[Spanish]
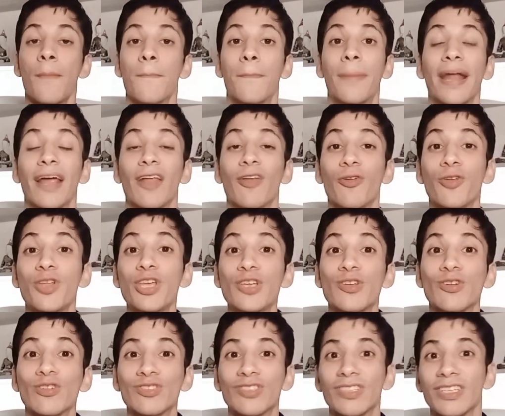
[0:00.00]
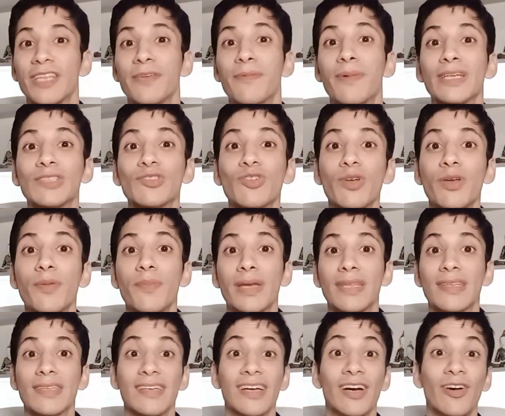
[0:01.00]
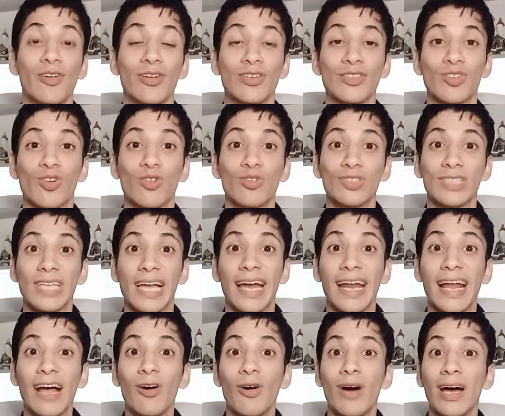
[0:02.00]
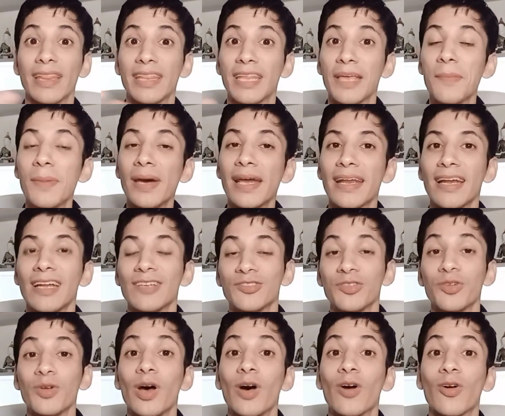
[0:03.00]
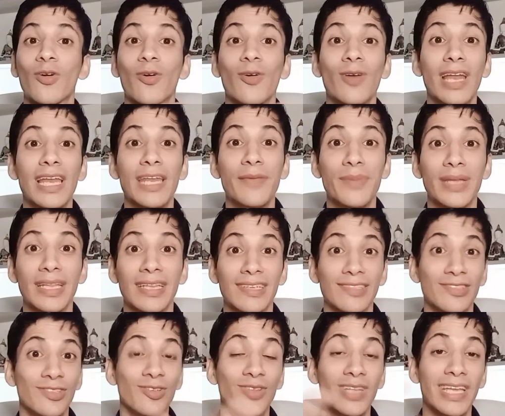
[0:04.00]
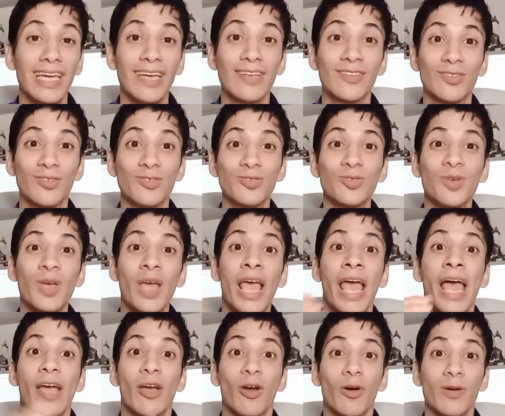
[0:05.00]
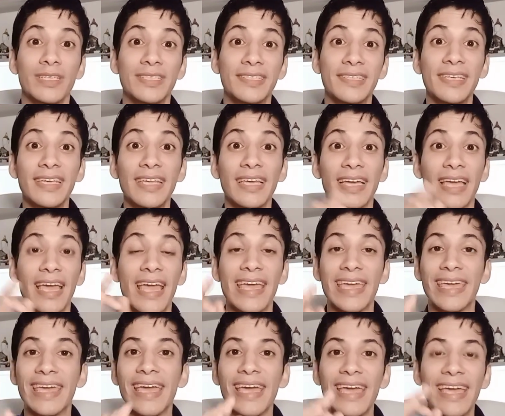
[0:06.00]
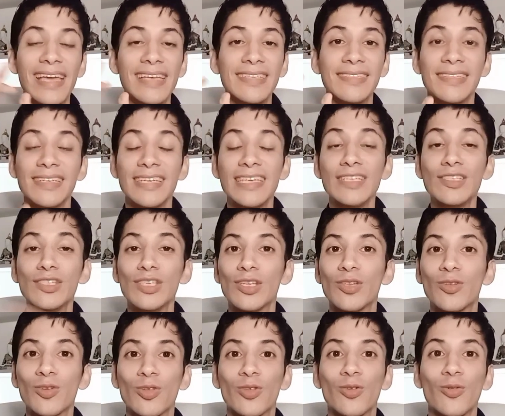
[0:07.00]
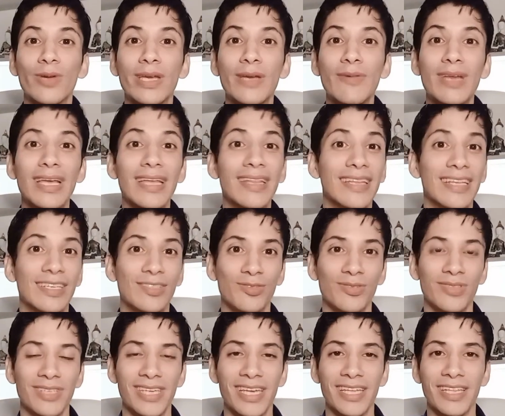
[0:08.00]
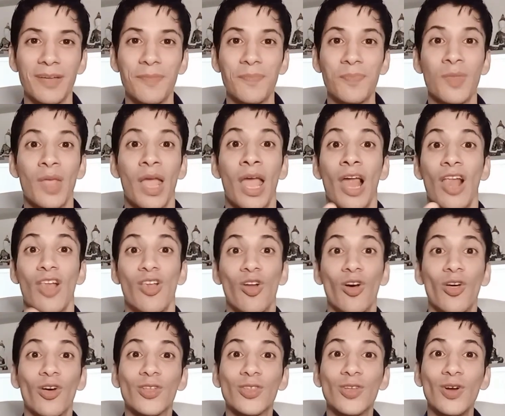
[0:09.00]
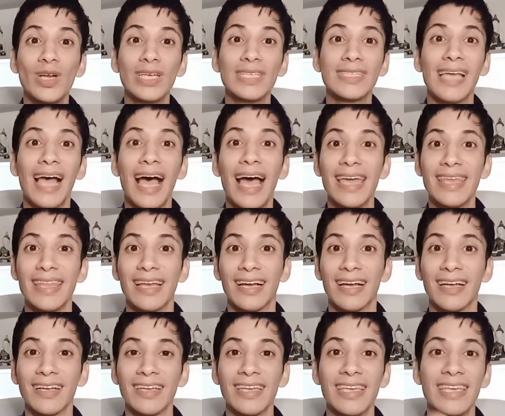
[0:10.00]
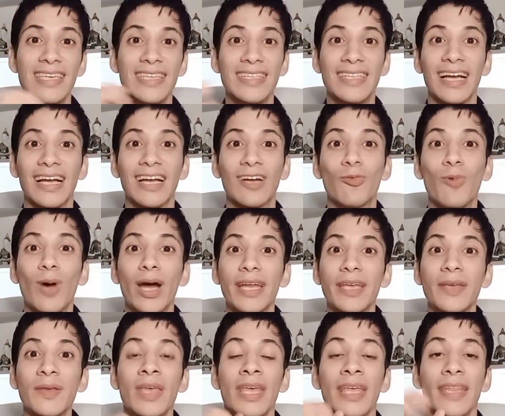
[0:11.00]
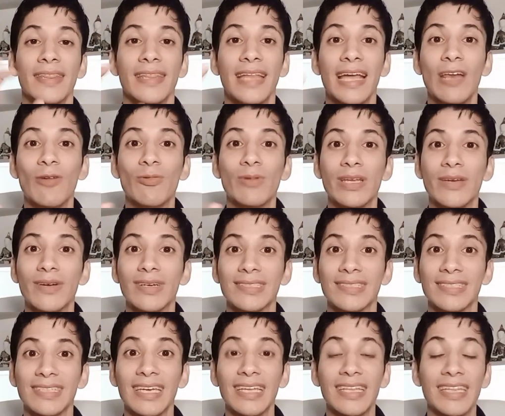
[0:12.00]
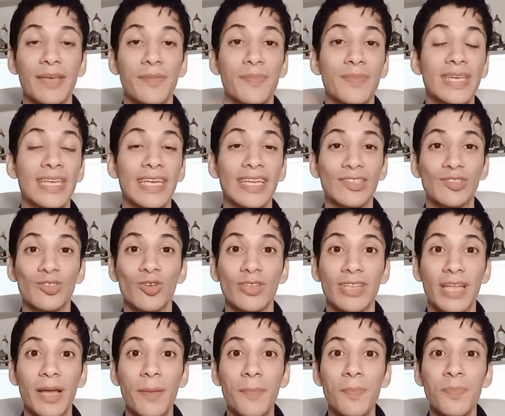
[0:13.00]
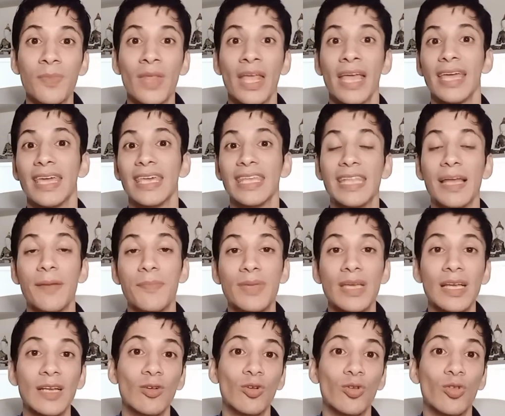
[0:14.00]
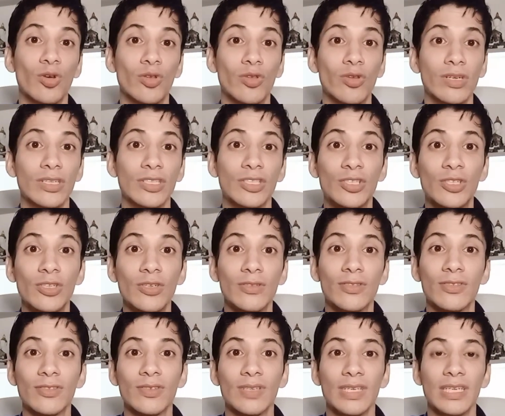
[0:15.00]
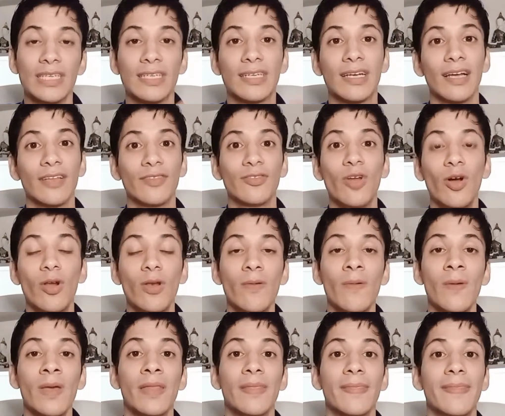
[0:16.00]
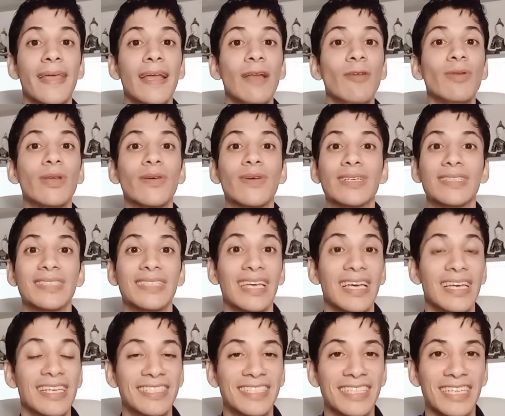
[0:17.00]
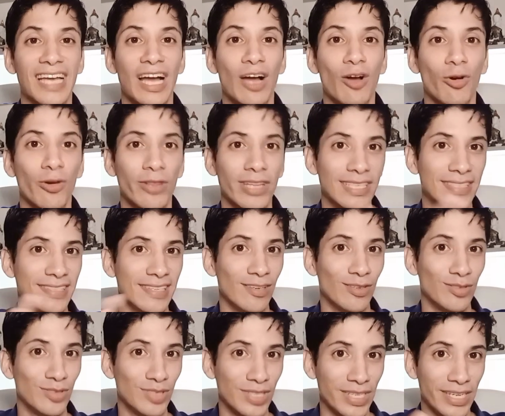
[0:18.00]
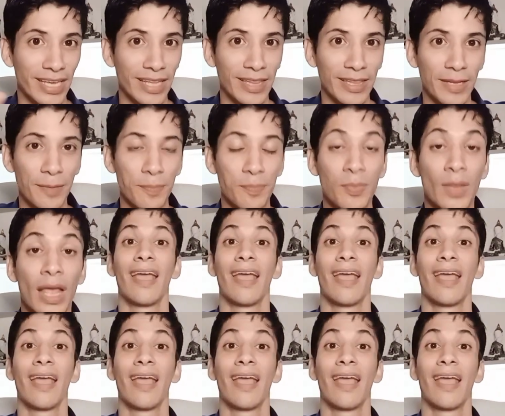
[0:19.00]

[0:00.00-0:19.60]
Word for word: Para los niños, diversos investigadores consagrados a temas relacionados con la alimentación de estos coinciden en que es insustituible de su dieta. Los doctores Heidegger y Tanquari de la Universidad de Minnesota y también los doctores Schutz y Carnold de la Universidad de Chicago dicen lo siguiente.